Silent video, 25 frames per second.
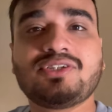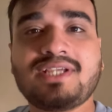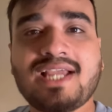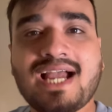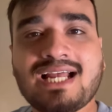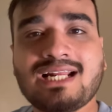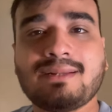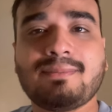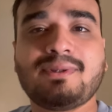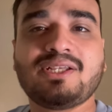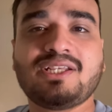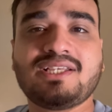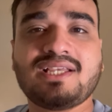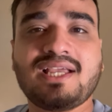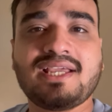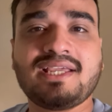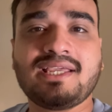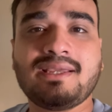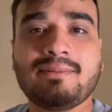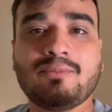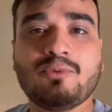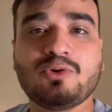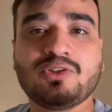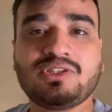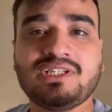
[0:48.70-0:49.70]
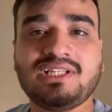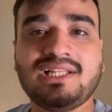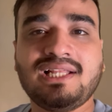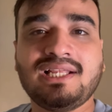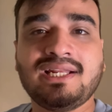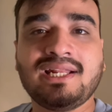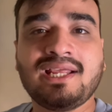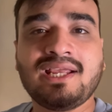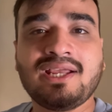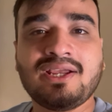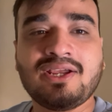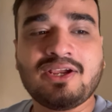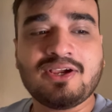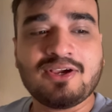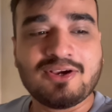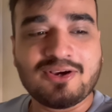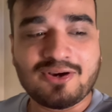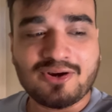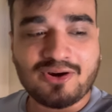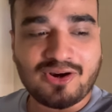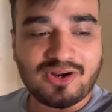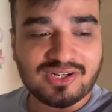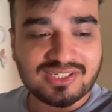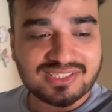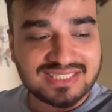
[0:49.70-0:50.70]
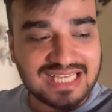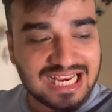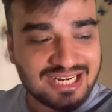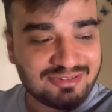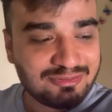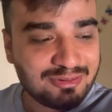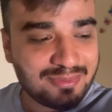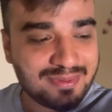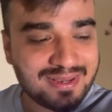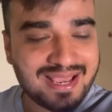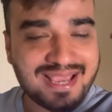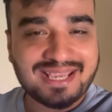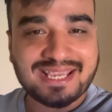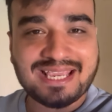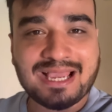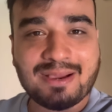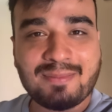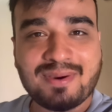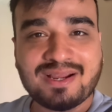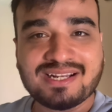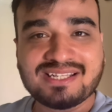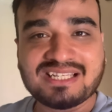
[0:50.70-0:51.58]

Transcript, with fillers: ग्यारह बजे जाएंगे मूर्ति लेने और सानवी भी आएगी हमारे